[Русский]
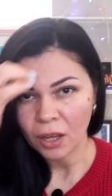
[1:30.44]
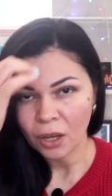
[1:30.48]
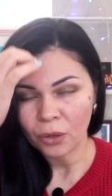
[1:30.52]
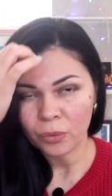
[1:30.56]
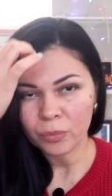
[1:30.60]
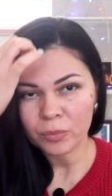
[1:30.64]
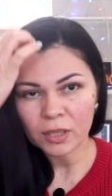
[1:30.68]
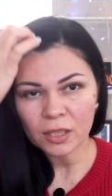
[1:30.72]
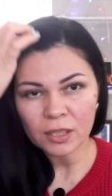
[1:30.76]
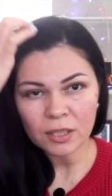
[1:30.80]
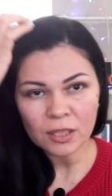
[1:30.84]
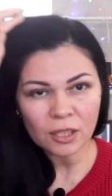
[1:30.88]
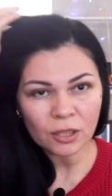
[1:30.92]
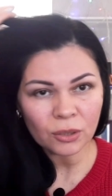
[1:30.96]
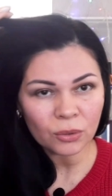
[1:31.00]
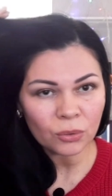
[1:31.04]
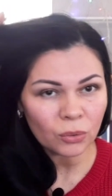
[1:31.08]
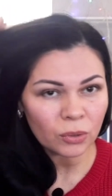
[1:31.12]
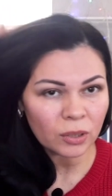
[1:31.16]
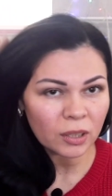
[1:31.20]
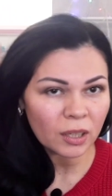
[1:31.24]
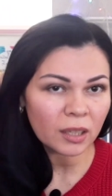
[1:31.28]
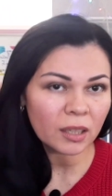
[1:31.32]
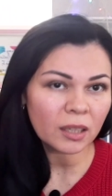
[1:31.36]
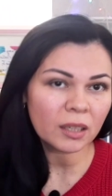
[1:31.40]
У меня
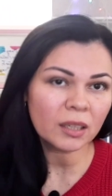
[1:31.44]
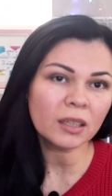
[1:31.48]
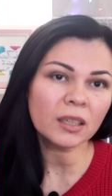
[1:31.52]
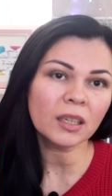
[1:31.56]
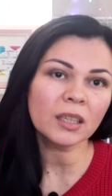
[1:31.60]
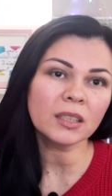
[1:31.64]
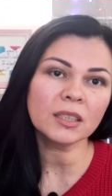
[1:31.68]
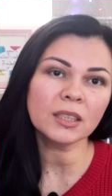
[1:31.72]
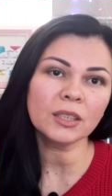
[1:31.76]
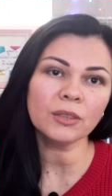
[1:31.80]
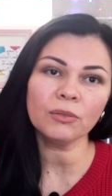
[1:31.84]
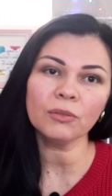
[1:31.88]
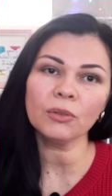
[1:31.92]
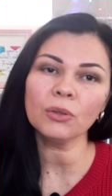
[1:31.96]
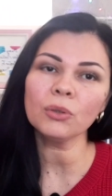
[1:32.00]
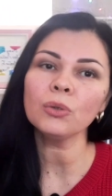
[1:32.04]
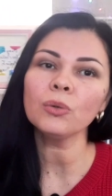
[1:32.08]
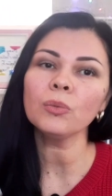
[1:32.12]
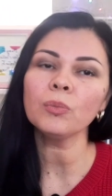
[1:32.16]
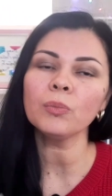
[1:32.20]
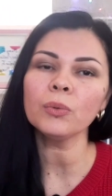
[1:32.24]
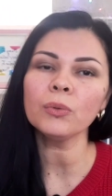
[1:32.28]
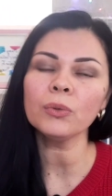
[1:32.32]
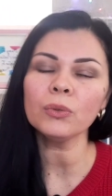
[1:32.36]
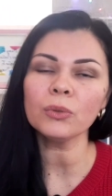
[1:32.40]
сынулька ходил в
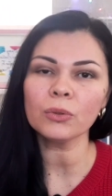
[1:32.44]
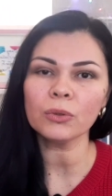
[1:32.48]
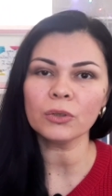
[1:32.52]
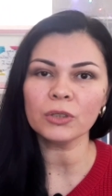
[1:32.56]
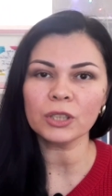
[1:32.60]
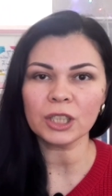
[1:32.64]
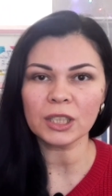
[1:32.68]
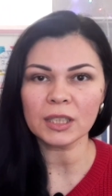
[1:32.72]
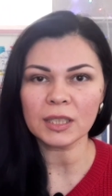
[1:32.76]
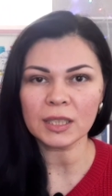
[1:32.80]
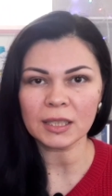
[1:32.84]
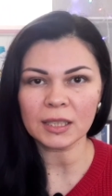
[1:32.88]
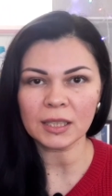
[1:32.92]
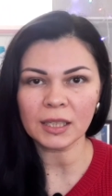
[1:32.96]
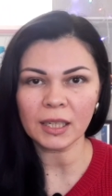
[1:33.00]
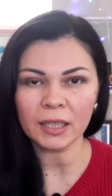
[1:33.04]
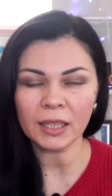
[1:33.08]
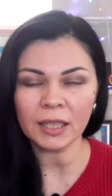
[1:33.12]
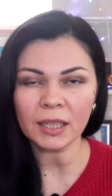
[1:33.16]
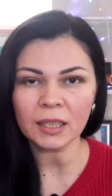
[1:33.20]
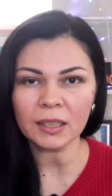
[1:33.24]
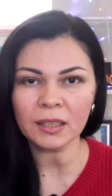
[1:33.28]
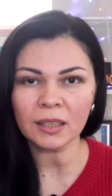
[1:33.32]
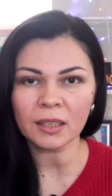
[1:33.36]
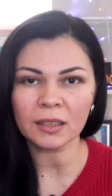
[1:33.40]
группу
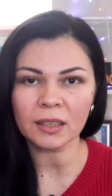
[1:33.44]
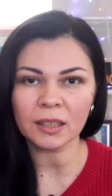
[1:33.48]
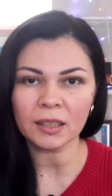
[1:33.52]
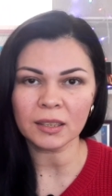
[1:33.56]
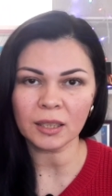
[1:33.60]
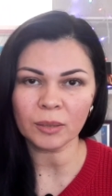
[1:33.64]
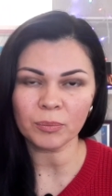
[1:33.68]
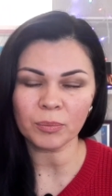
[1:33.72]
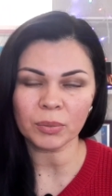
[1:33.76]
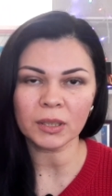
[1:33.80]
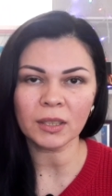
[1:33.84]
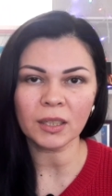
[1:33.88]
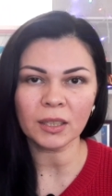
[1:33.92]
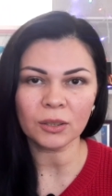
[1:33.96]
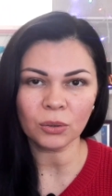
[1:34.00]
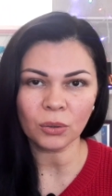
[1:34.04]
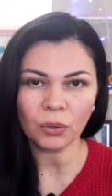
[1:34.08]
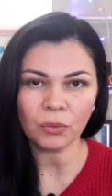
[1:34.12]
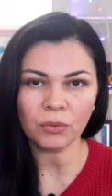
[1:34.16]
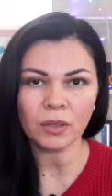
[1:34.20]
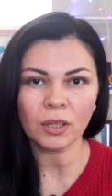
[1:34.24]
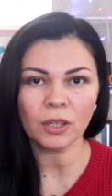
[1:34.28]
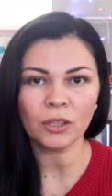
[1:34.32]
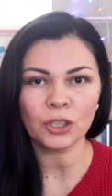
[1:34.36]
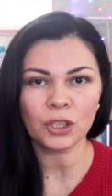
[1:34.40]
шестилеток. Это
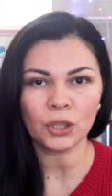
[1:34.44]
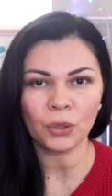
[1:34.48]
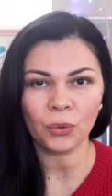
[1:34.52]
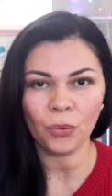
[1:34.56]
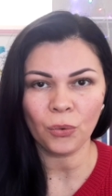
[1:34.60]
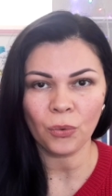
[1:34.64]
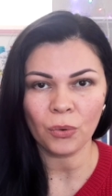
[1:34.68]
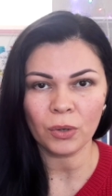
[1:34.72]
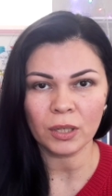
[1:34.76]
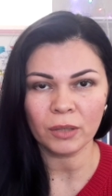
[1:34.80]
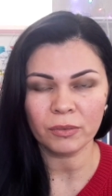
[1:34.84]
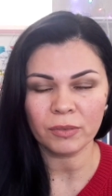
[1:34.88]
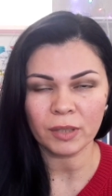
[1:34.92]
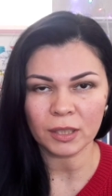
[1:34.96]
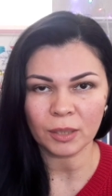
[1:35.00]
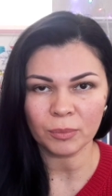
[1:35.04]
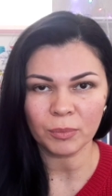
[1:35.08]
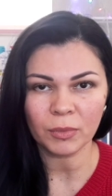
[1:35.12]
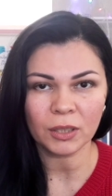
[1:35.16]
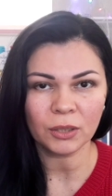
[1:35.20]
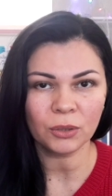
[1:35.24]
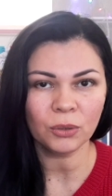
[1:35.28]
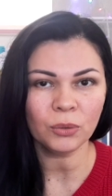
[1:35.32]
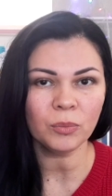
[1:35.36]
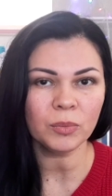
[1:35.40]
подготовка к школе. В этом
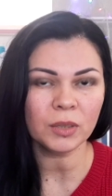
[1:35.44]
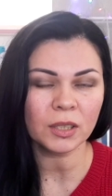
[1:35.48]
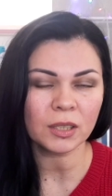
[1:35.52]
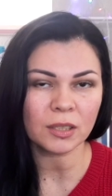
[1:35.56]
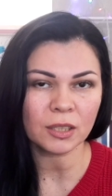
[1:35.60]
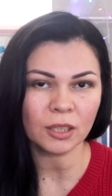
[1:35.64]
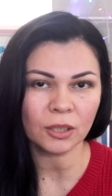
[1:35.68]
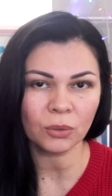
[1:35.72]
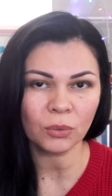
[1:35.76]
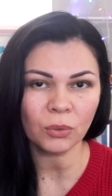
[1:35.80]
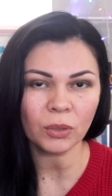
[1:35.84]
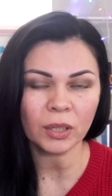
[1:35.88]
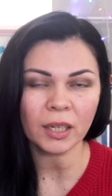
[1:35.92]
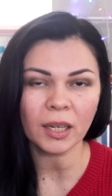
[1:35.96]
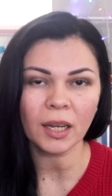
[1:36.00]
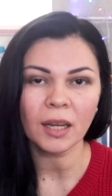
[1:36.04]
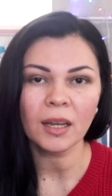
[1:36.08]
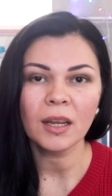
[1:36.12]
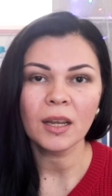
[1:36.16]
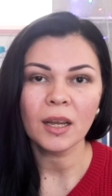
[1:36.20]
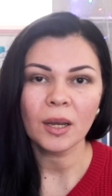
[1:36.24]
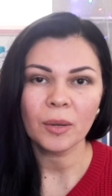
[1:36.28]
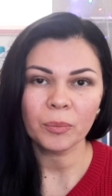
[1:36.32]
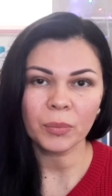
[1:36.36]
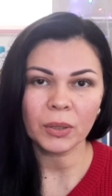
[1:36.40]
году у меня сынулька
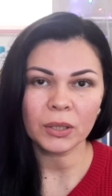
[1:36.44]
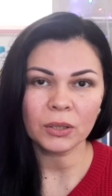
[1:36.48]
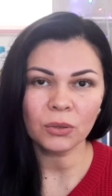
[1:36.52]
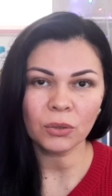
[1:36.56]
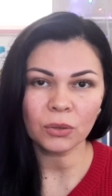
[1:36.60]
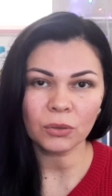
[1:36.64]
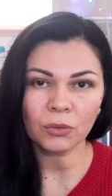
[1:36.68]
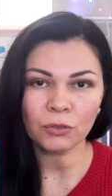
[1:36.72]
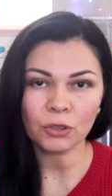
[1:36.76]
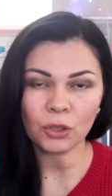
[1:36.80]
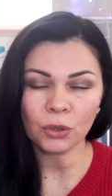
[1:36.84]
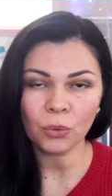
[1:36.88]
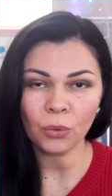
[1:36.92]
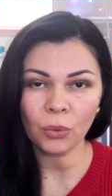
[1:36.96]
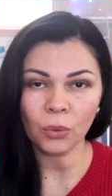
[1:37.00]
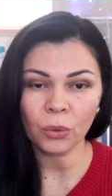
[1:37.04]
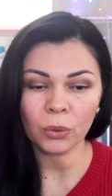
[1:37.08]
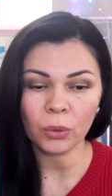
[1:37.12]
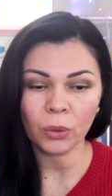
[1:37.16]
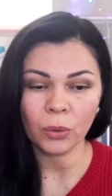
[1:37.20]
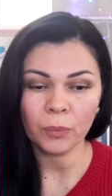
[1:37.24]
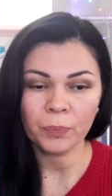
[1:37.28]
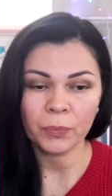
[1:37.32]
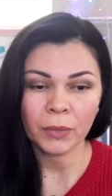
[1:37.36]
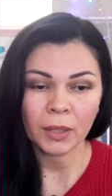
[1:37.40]
пойдет в
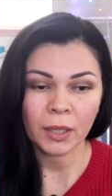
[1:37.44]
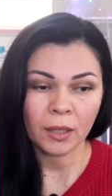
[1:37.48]
школу.